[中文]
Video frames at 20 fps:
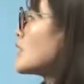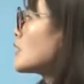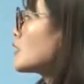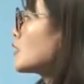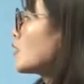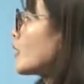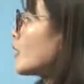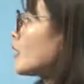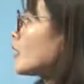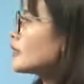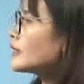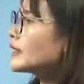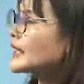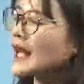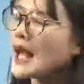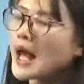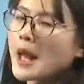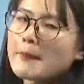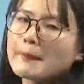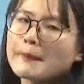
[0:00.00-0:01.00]
从
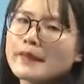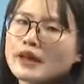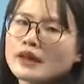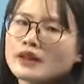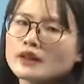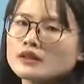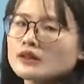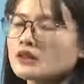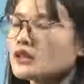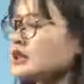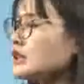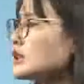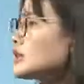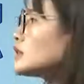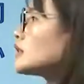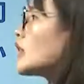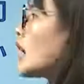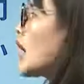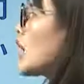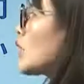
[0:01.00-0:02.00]
天安门
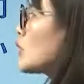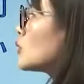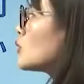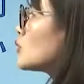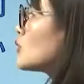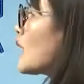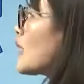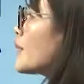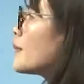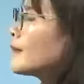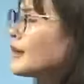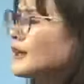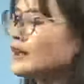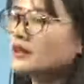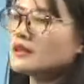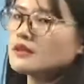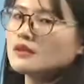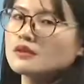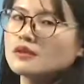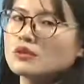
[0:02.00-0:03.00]
到端门、